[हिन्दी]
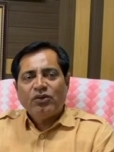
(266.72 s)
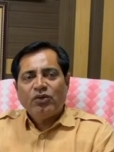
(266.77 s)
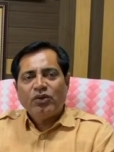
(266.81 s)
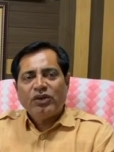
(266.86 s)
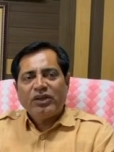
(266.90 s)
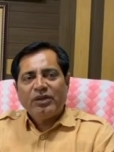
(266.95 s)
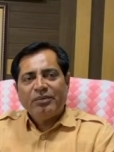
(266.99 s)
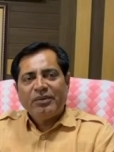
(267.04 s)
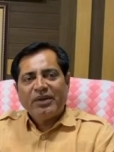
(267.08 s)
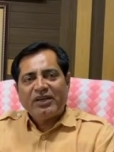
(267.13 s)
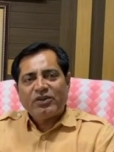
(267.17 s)

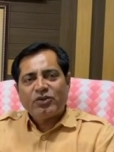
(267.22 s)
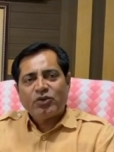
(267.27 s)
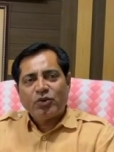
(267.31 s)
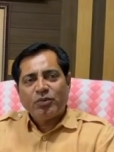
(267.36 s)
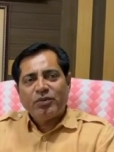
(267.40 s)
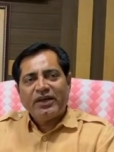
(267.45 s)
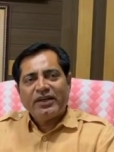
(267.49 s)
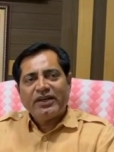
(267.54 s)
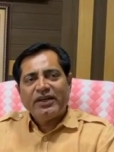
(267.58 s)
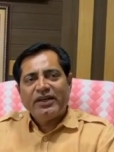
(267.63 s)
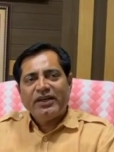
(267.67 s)
और ये मेरा
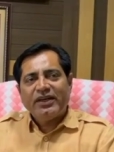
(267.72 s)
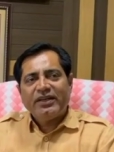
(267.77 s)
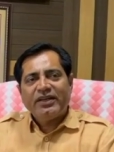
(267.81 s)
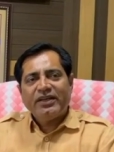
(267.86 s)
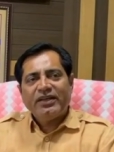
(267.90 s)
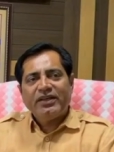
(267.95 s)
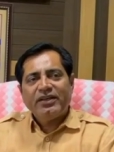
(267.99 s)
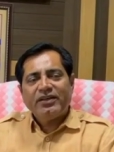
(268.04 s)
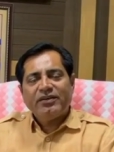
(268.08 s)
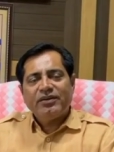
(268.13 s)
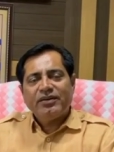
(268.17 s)
सौभाग्य है
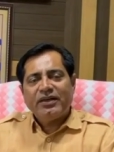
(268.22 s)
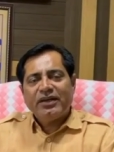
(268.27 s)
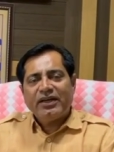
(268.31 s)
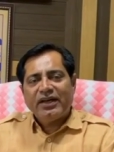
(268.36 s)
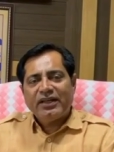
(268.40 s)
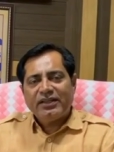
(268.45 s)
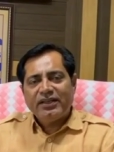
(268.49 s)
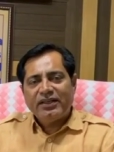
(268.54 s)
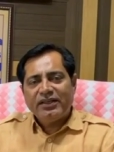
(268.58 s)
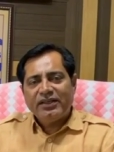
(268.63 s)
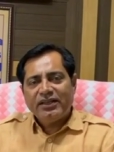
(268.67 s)
कि
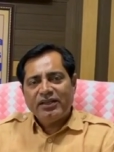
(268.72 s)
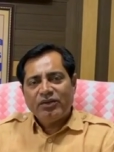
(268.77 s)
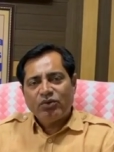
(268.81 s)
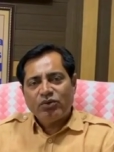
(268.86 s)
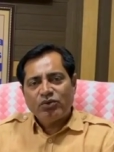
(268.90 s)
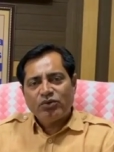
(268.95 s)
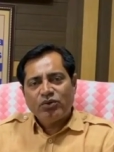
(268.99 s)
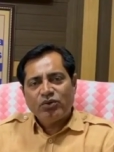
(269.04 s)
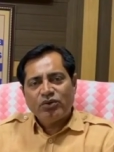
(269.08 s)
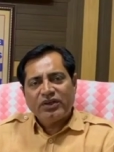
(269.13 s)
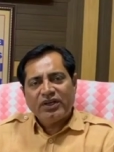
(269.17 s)
आदरणीय
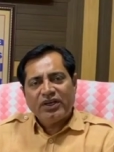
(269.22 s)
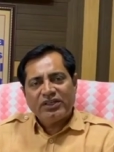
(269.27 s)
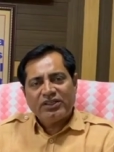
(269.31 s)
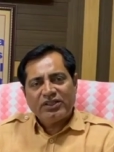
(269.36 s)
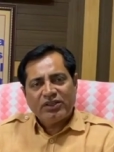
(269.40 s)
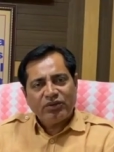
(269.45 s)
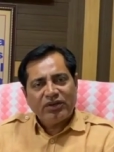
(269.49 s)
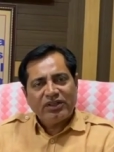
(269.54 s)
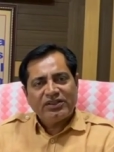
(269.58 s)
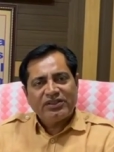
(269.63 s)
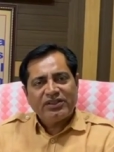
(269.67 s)
गुरुजनों के
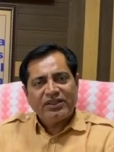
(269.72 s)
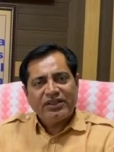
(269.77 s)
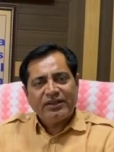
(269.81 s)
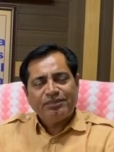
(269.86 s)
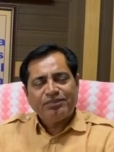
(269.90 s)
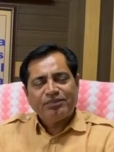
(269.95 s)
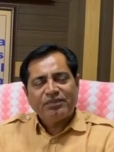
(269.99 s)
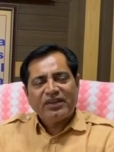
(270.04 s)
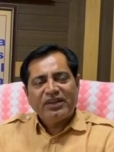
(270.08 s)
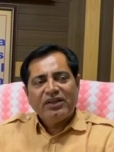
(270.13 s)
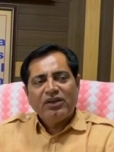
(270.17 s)
आशीर्वाद से
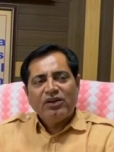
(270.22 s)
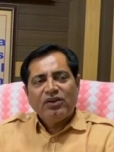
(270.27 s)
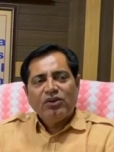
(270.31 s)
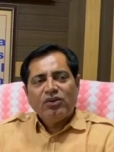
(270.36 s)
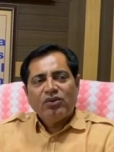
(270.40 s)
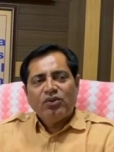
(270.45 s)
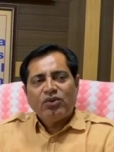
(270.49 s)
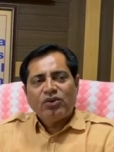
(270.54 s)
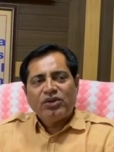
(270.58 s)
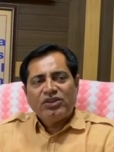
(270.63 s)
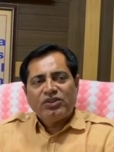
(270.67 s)

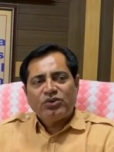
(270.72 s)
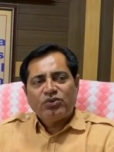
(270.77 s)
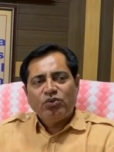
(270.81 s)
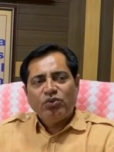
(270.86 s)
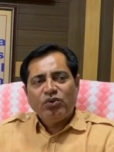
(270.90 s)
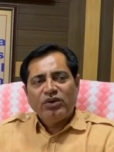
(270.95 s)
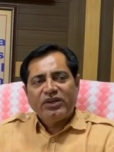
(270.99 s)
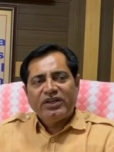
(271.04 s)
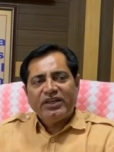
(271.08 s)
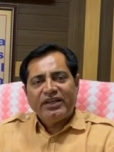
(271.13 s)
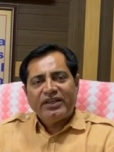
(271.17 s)
और
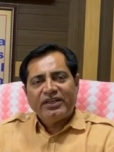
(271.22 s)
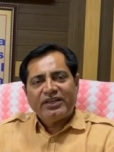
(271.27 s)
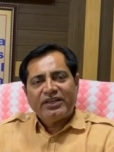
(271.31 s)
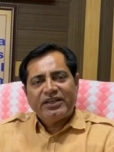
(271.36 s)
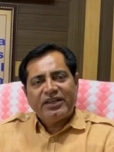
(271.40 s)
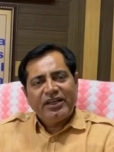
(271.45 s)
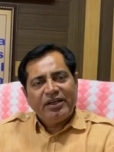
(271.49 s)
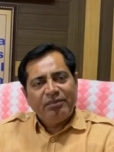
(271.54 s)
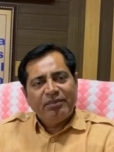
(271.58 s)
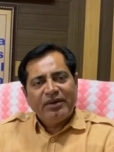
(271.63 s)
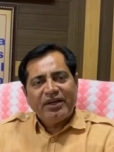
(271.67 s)
स्कूल के
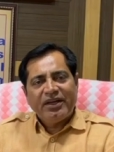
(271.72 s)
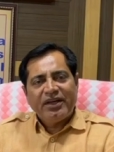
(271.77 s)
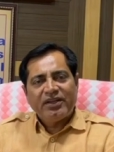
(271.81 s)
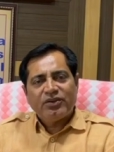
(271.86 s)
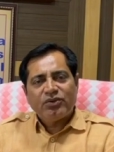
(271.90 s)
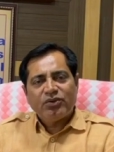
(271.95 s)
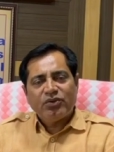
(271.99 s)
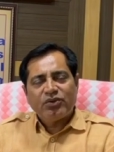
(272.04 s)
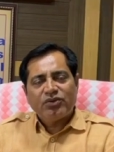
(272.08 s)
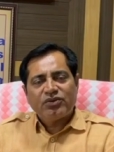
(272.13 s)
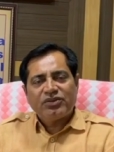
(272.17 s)
कड़ी
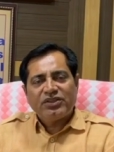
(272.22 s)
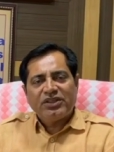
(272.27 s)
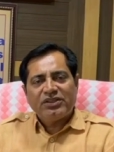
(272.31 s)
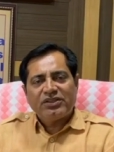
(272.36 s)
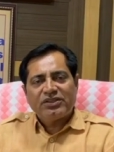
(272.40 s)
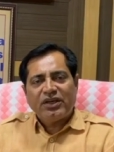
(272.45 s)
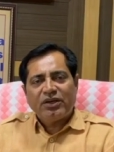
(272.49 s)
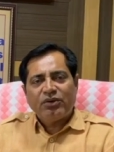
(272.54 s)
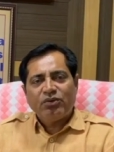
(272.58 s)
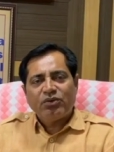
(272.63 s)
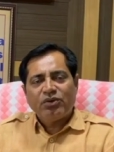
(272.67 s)
मेहनत और
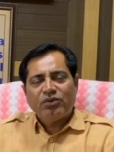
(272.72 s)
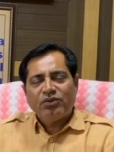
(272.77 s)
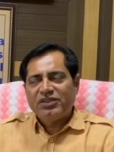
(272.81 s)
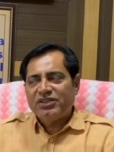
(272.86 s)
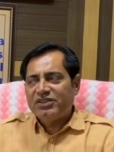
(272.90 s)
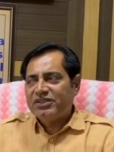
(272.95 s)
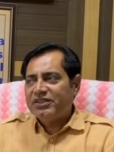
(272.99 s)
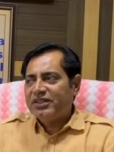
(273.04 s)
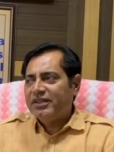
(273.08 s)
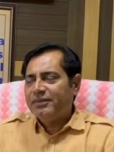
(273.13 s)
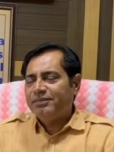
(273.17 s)
संस्कारों की
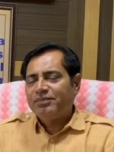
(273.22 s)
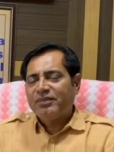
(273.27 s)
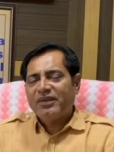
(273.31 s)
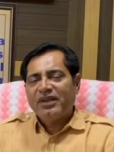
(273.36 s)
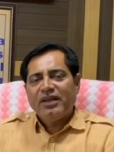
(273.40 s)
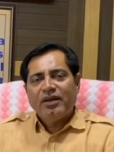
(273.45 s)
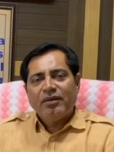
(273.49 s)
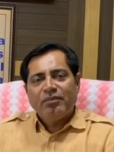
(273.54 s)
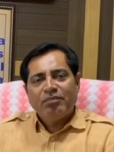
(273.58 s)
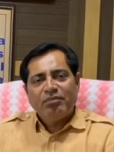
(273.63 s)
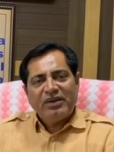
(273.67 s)
वजह से
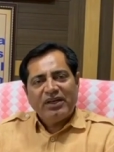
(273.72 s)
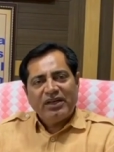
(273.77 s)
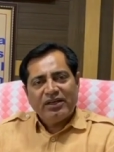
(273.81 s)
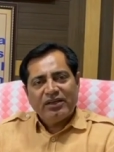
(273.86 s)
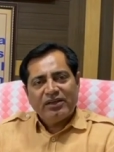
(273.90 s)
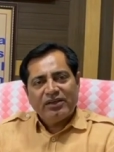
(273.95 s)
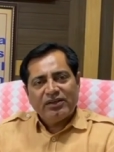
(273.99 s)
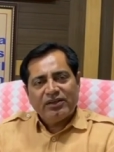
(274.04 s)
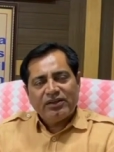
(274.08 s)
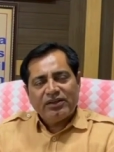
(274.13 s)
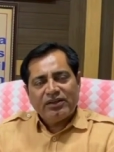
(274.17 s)
मैं
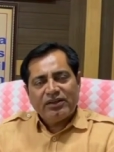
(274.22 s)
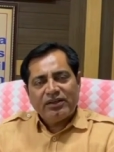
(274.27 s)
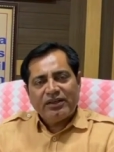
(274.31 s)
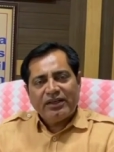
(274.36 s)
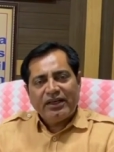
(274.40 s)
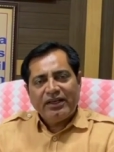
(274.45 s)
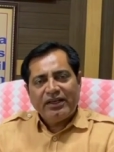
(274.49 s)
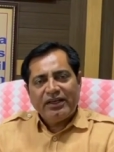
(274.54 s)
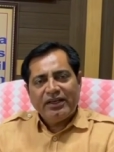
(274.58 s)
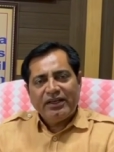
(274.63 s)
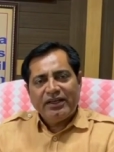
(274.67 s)

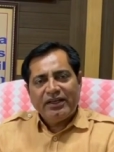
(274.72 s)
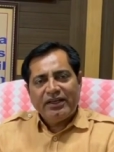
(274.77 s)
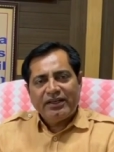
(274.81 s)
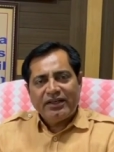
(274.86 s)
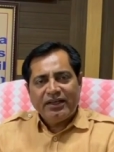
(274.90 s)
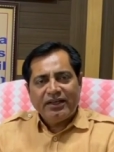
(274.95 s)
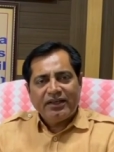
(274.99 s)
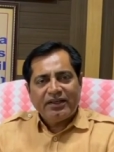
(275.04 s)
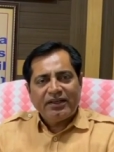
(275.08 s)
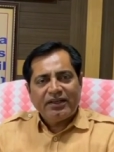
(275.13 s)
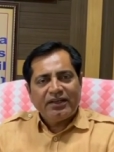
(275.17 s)

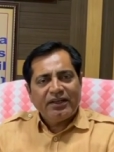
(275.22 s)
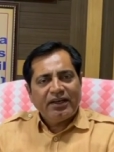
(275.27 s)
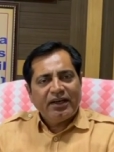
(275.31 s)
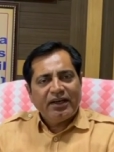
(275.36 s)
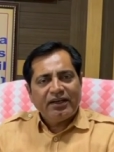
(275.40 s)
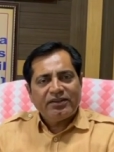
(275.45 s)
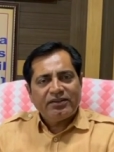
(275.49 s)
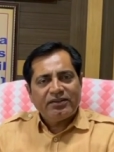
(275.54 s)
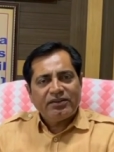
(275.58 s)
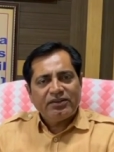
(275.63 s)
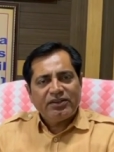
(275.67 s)

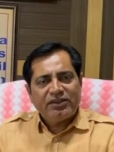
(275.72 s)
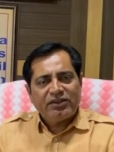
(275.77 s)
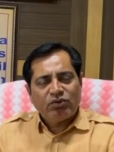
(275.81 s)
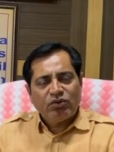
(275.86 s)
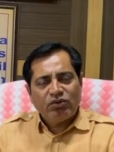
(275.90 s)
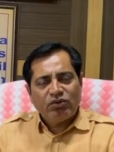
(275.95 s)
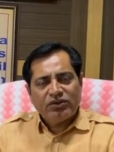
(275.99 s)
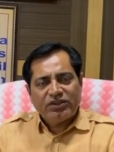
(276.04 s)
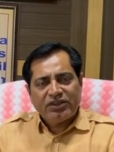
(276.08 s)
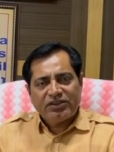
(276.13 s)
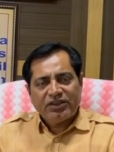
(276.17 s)
1988-89
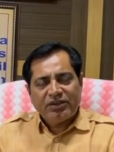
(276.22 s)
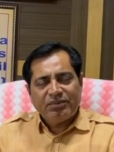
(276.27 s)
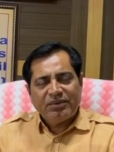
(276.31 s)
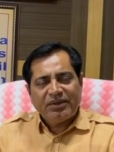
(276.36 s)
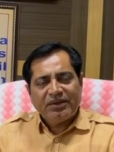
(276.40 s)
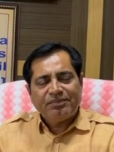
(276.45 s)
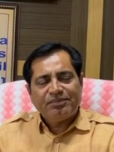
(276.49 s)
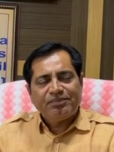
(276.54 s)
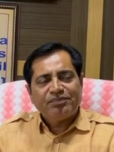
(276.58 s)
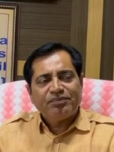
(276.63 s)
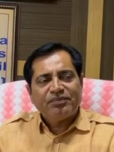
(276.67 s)
स्कूल सेशन
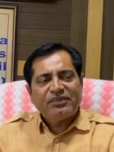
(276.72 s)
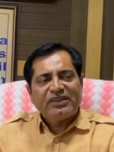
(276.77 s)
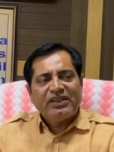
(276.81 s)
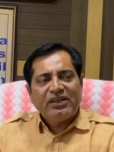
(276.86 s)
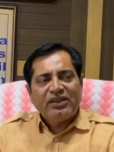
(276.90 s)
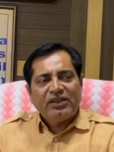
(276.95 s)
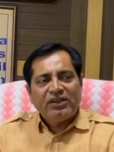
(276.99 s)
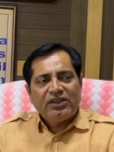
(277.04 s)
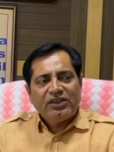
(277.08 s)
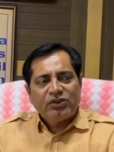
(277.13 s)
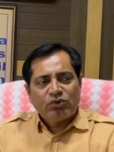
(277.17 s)
में
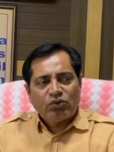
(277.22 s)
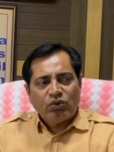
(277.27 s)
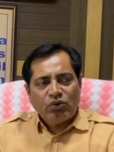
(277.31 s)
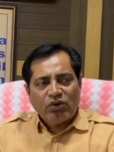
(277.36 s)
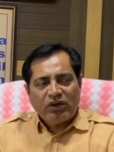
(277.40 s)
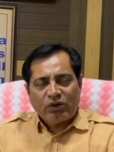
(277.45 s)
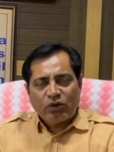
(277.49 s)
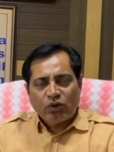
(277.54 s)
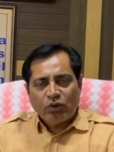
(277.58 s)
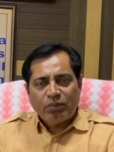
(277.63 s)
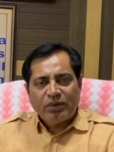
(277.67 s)
स्कूल
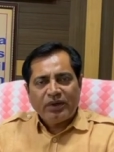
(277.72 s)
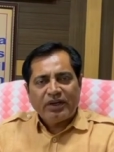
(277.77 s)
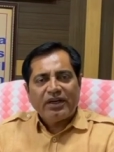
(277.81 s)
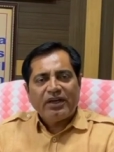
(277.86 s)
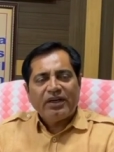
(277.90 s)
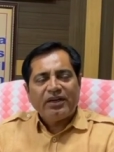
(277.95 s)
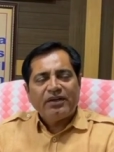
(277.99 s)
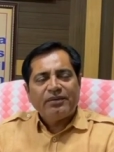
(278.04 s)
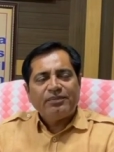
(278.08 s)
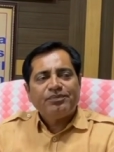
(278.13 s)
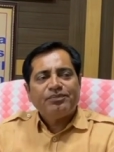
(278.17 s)
का टॉपर
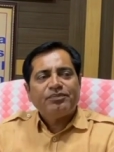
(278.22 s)
रहा